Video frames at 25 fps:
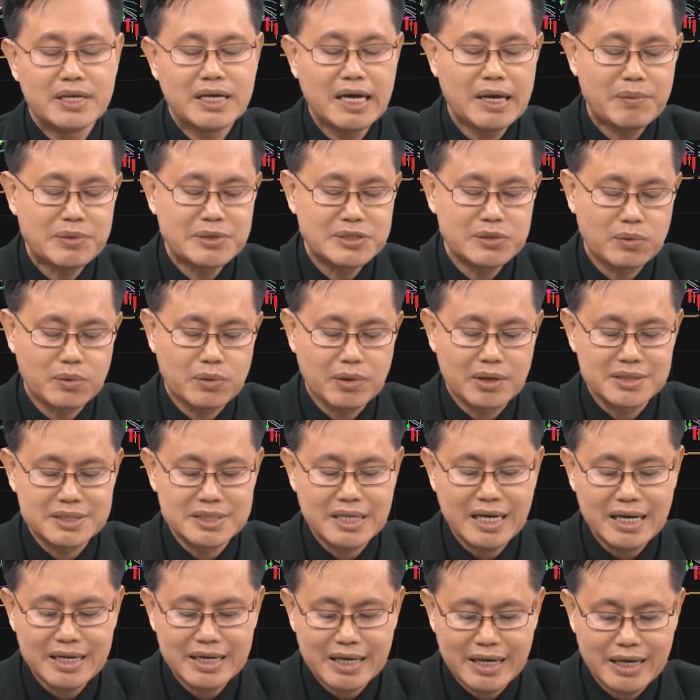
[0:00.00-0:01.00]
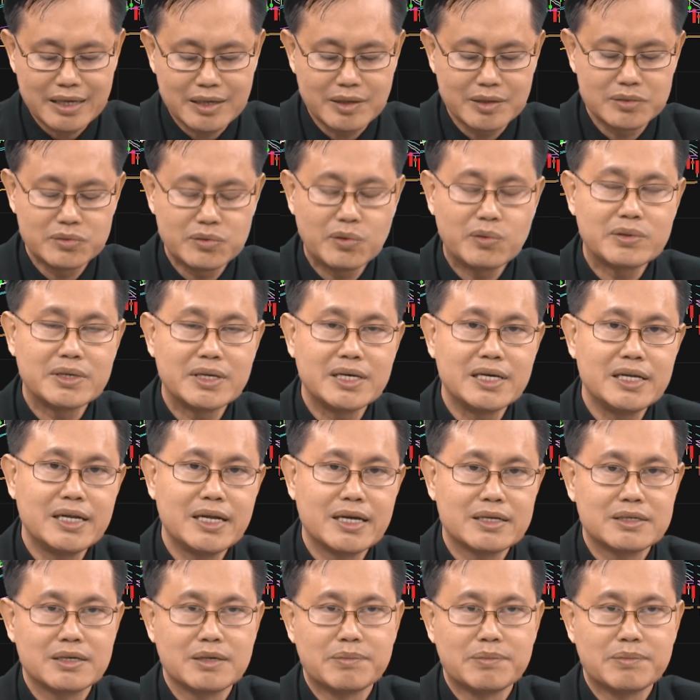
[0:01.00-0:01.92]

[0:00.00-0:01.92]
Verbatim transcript: แง่วัสดุก่อสร้างเองในช่วงนี้เนี่ย